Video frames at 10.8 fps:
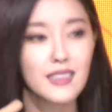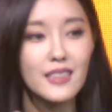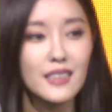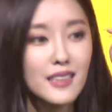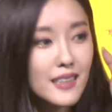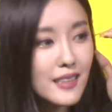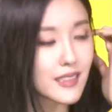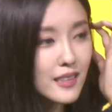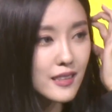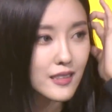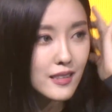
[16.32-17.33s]

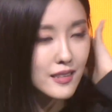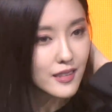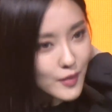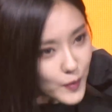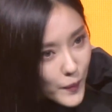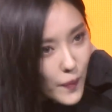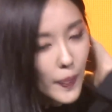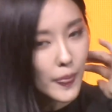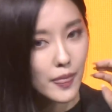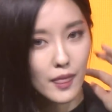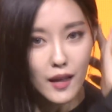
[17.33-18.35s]
기자님들에게 인사
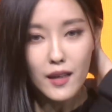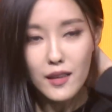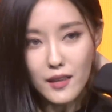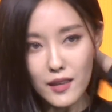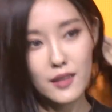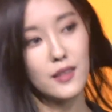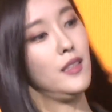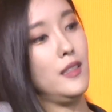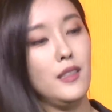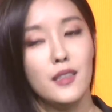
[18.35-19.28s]
또 부탁드리겠습니다.